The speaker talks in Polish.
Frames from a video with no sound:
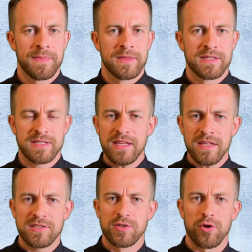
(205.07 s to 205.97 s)
Z jednej
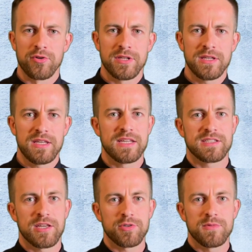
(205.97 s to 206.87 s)
strony
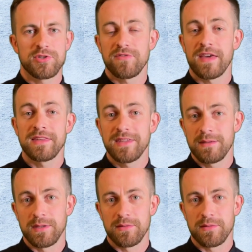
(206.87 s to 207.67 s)
jesteśmy świętymi,